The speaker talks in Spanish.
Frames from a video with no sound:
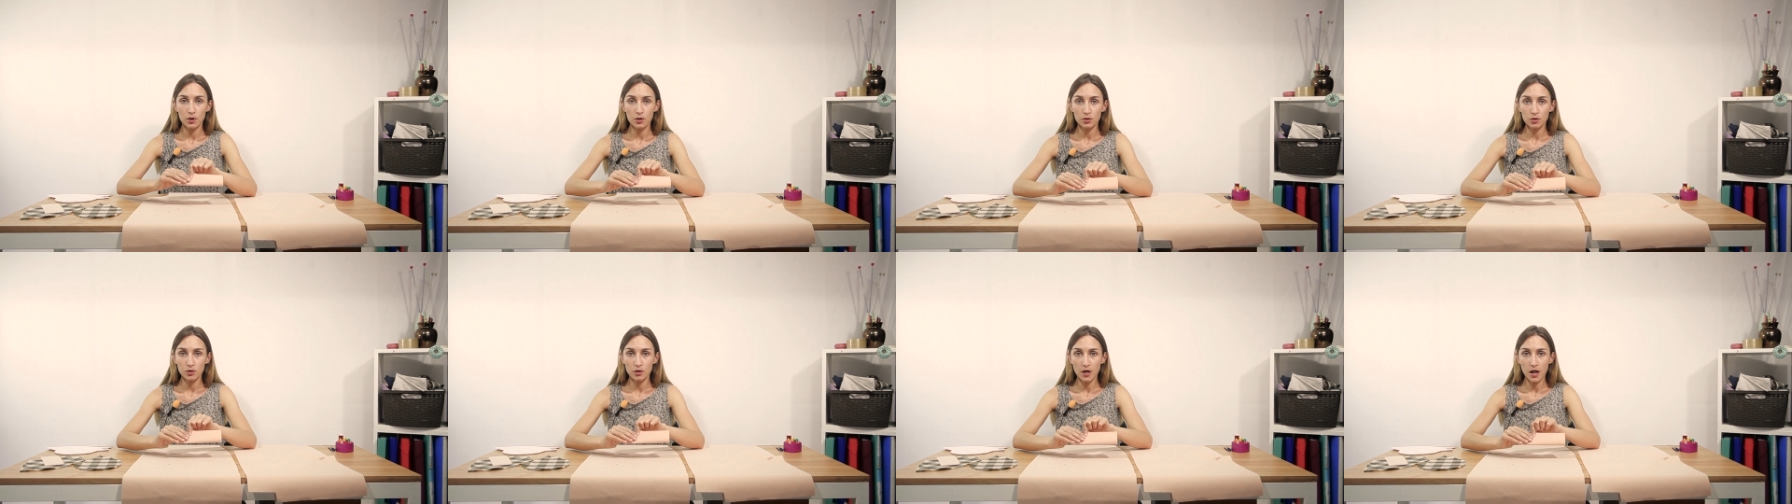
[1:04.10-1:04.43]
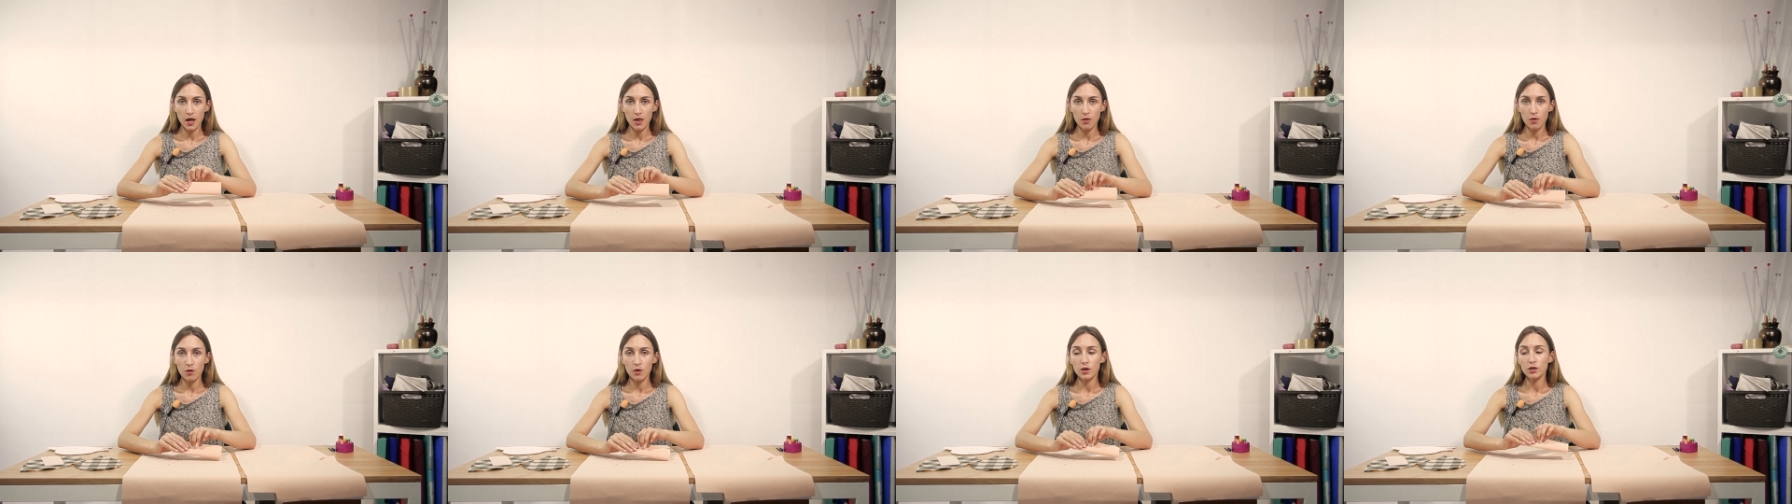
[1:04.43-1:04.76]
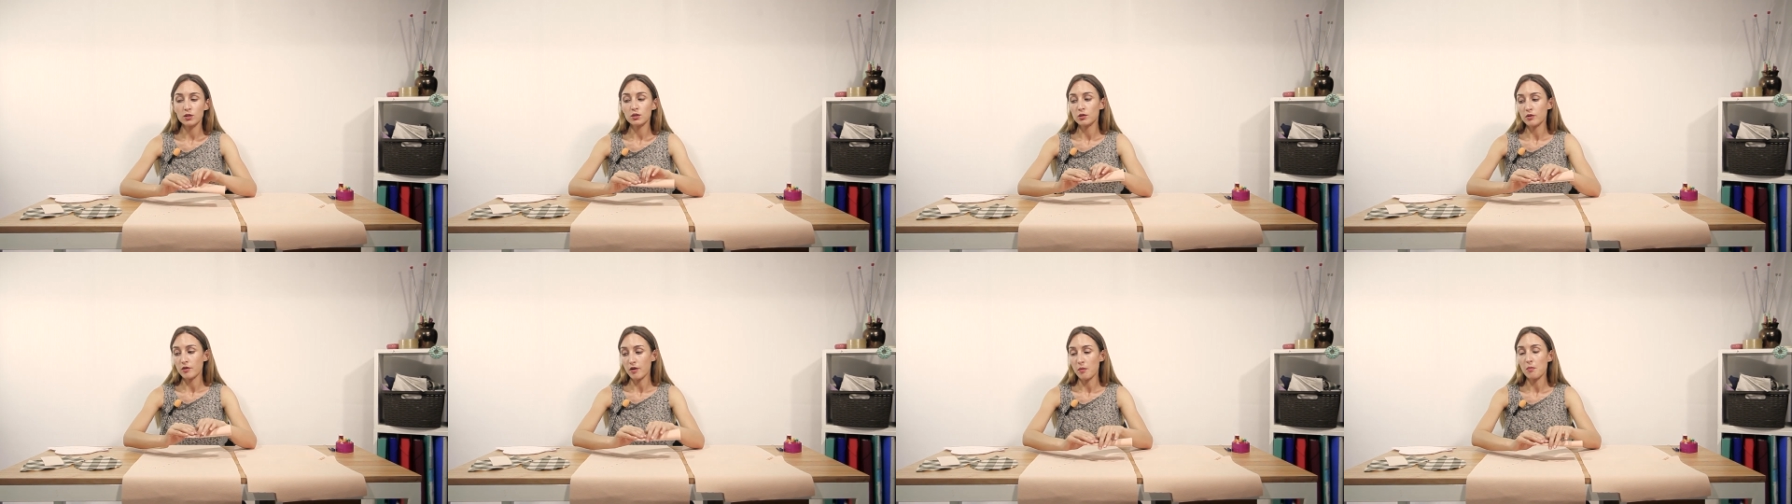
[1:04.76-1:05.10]
otro lado,
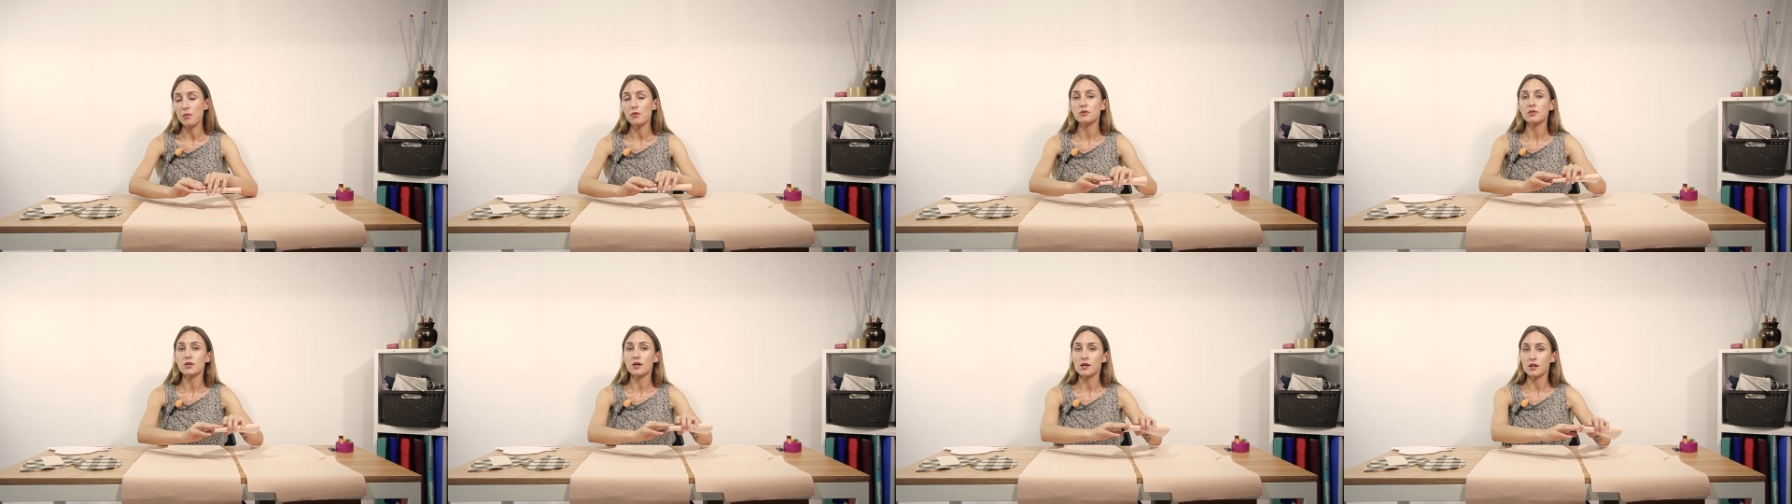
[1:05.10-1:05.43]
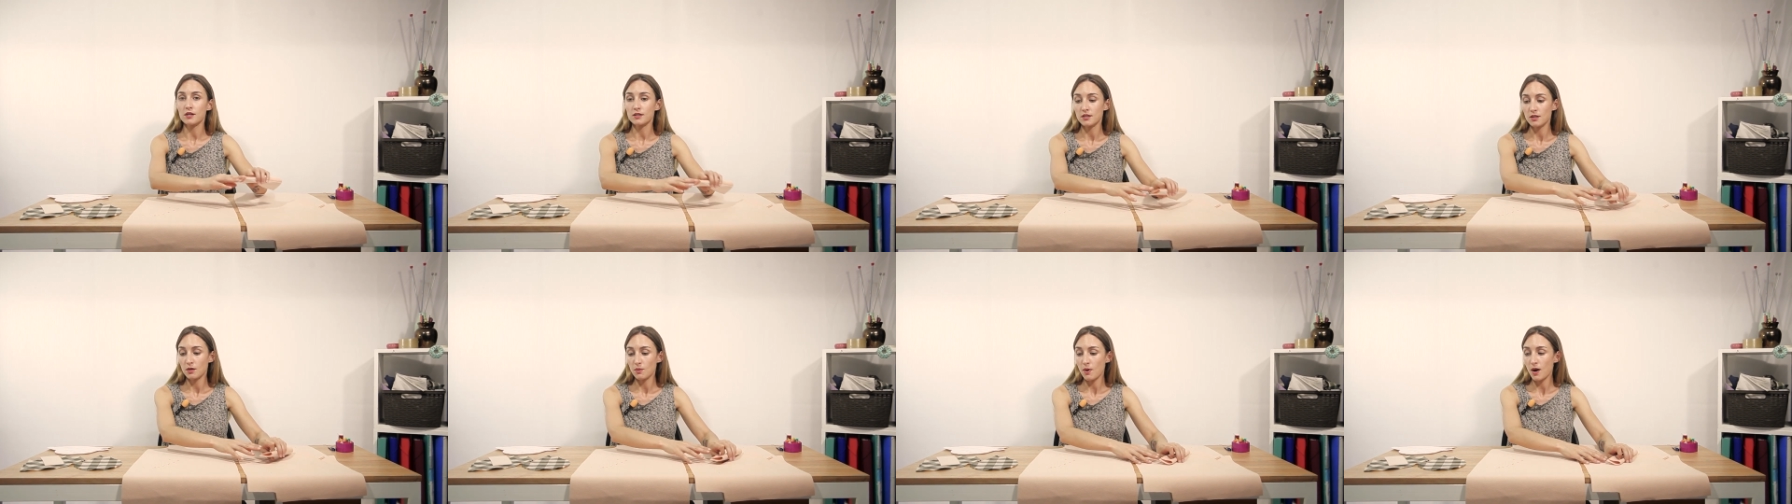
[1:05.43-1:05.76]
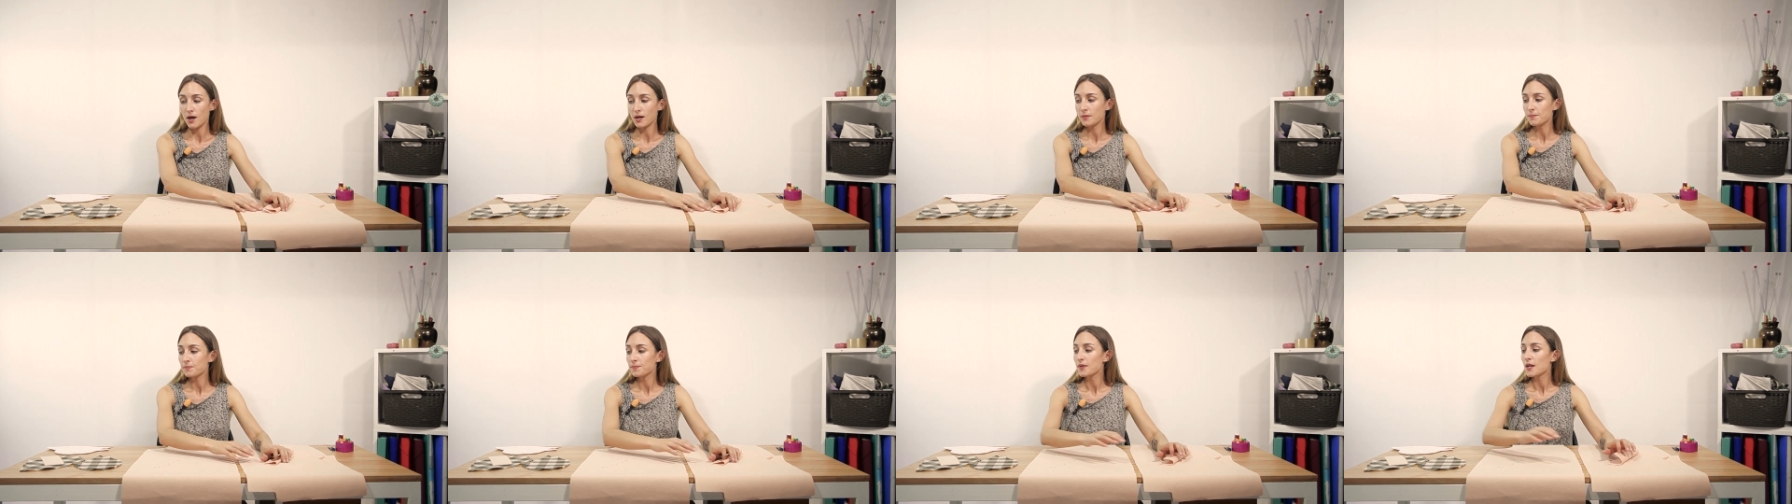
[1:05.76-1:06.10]
esto lo vamos a reservar